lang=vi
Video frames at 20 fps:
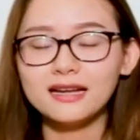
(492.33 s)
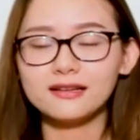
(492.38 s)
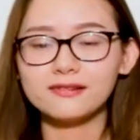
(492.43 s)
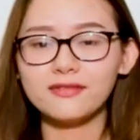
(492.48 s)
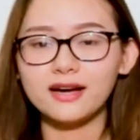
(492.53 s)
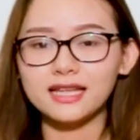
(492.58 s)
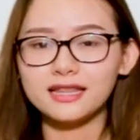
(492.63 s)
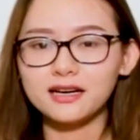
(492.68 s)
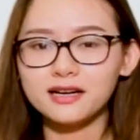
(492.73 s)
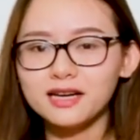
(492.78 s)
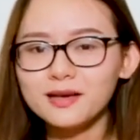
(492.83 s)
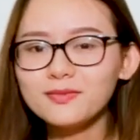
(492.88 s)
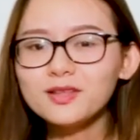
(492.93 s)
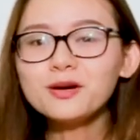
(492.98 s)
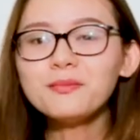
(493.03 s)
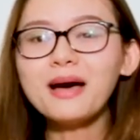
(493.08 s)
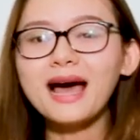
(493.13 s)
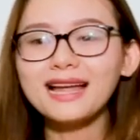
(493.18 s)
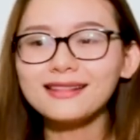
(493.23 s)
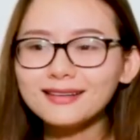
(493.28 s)
và thời điểm
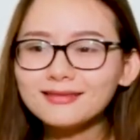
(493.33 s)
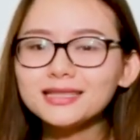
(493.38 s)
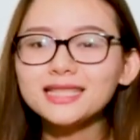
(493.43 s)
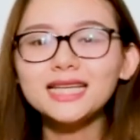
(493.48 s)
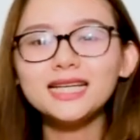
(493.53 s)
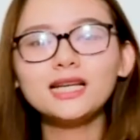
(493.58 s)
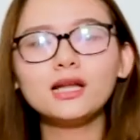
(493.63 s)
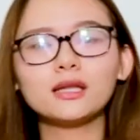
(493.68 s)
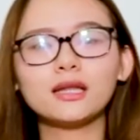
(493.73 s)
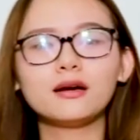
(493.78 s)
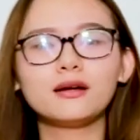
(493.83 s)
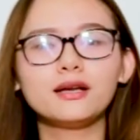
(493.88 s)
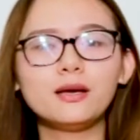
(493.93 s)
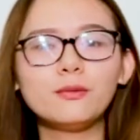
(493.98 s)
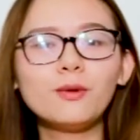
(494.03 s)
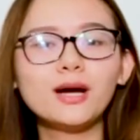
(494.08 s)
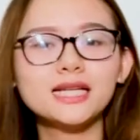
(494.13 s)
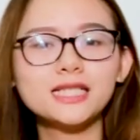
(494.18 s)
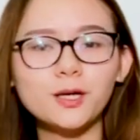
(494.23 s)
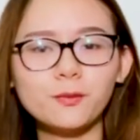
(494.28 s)
thứ ba tất nhiên là thời
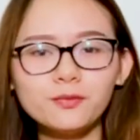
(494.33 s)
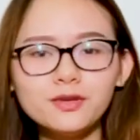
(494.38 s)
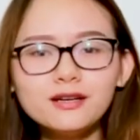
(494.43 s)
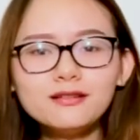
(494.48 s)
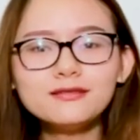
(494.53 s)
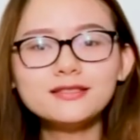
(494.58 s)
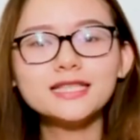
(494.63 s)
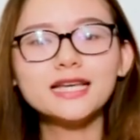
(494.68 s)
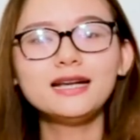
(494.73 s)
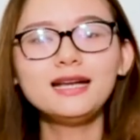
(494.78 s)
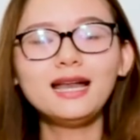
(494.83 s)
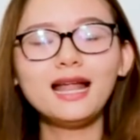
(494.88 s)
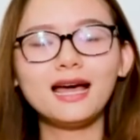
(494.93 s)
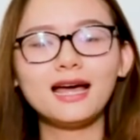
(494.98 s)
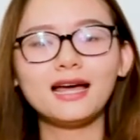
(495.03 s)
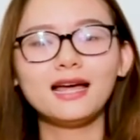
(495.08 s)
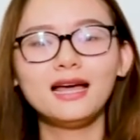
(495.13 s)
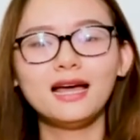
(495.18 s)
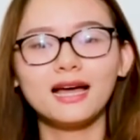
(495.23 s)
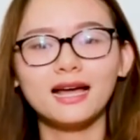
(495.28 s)
điểm quan trọng nhất chính
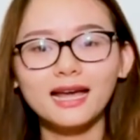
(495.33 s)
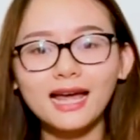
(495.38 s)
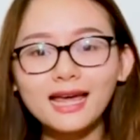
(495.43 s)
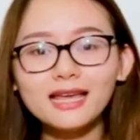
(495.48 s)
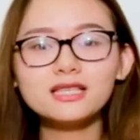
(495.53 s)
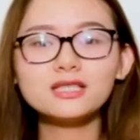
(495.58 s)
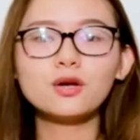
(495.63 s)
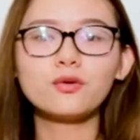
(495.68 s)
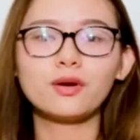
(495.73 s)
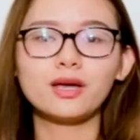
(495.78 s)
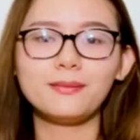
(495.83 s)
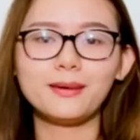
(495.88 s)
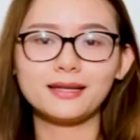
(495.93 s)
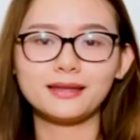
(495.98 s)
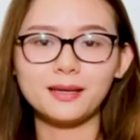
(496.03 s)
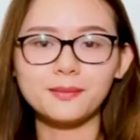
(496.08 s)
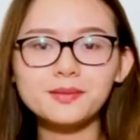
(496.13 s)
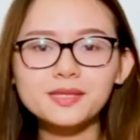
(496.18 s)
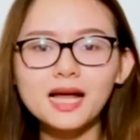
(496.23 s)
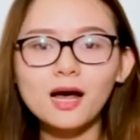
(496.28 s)
là ngay sau khi bạn
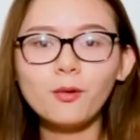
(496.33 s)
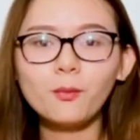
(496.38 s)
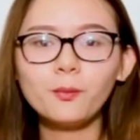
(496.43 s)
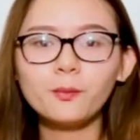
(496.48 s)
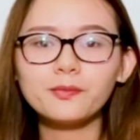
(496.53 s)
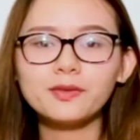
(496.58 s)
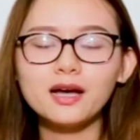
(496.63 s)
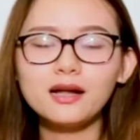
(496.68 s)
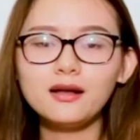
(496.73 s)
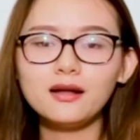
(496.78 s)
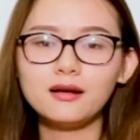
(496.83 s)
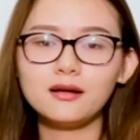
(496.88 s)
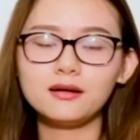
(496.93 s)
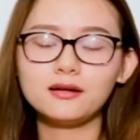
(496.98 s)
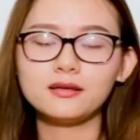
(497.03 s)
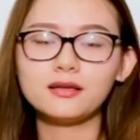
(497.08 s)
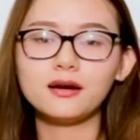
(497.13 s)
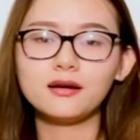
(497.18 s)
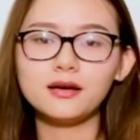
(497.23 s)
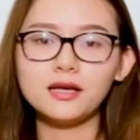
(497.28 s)
tập xong đó là,
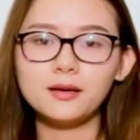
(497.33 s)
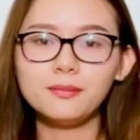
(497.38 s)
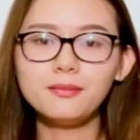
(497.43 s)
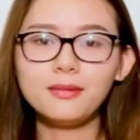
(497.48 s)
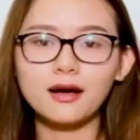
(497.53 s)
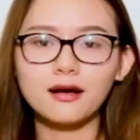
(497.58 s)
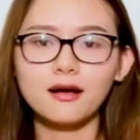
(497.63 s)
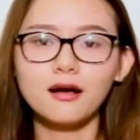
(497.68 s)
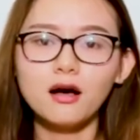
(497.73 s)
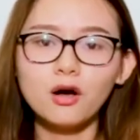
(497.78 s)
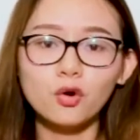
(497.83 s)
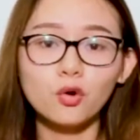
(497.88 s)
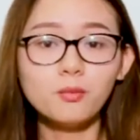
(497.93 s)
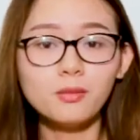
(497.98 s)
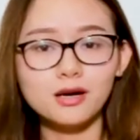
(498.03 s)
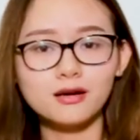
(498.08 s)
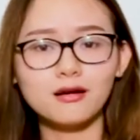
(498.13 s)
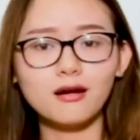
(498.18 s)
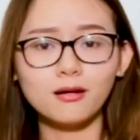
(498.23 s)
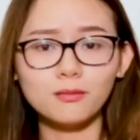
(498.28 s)
thời điểm mà cơ của
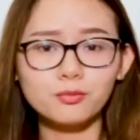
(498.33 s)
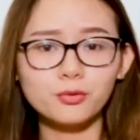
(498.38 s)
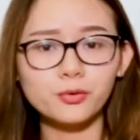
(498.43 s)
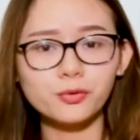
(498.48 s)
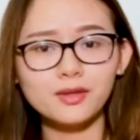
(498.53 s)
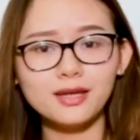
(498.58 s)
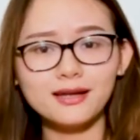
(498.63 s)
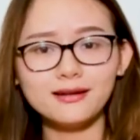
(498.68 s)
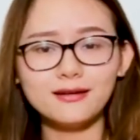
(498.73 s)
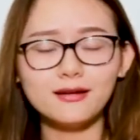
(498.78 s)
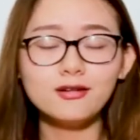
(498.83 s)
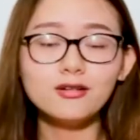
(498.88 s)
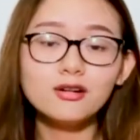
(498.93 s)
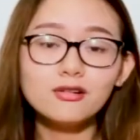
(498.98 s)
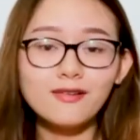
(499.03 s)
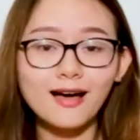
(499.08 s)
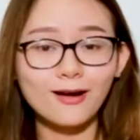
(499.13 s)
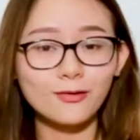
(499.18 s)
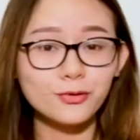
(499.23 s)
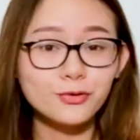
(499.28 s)
mình cần protein để đưa
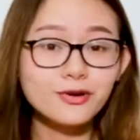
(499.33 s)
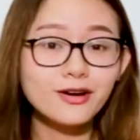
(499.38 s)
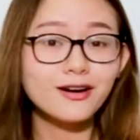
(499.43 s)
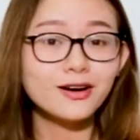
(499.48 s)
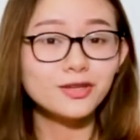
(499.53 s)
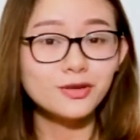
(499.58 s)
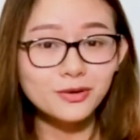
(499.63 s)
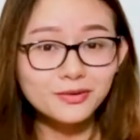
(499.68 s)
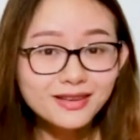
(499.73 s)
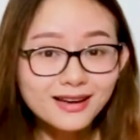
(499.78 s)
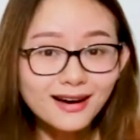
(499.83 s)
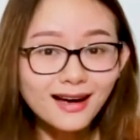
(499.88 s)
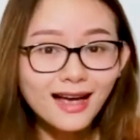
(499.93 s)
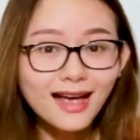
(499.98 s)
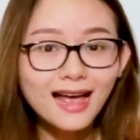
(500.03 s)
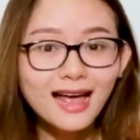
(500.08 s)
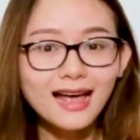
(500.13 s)
vào nuôi cơ nhiều nhất